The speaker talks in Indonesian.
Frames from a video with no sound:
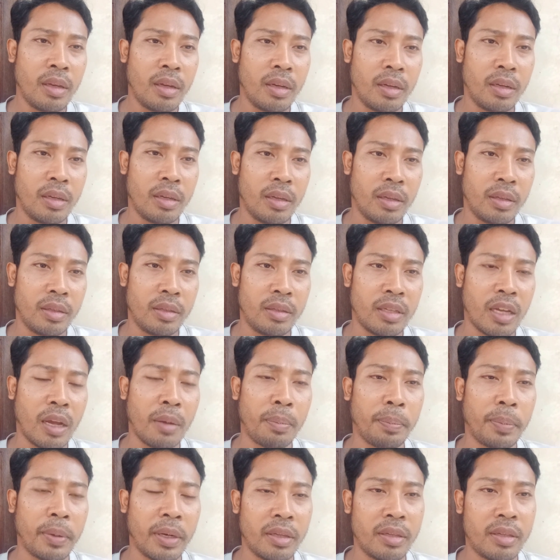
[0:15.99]
uh,
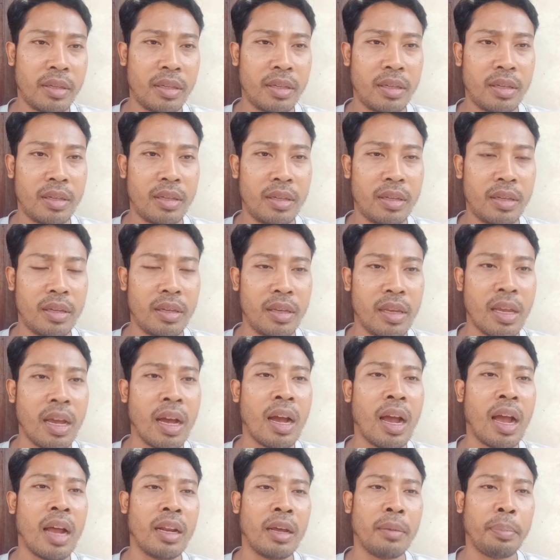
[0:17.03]
capres
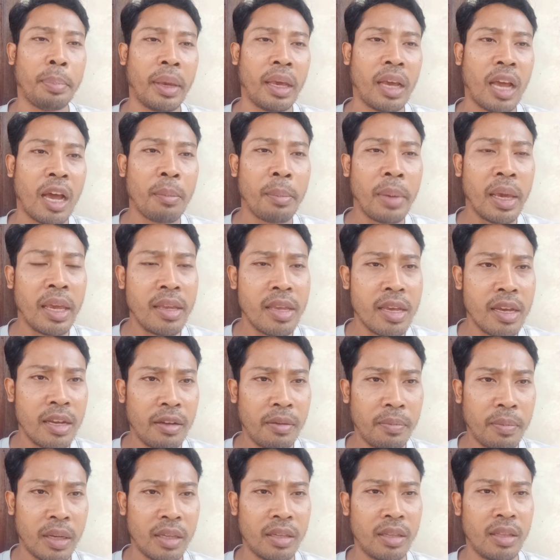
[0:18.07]
yang ada
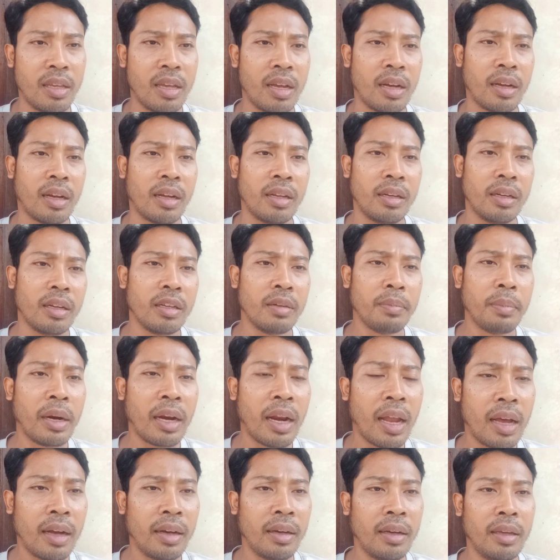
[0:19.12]
PKB-nya pasti akan uh,
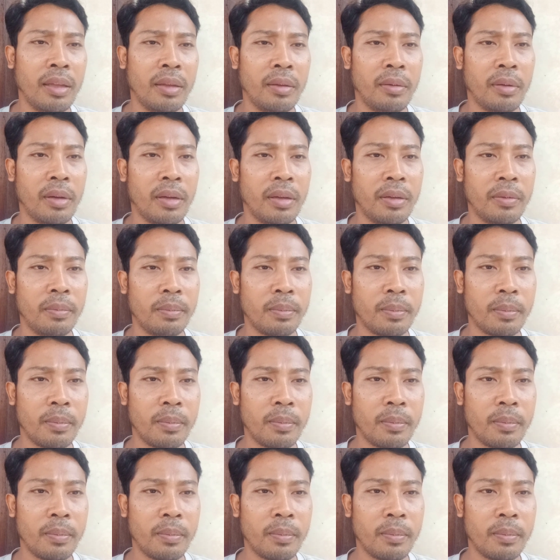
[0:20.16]
menang gitu kan.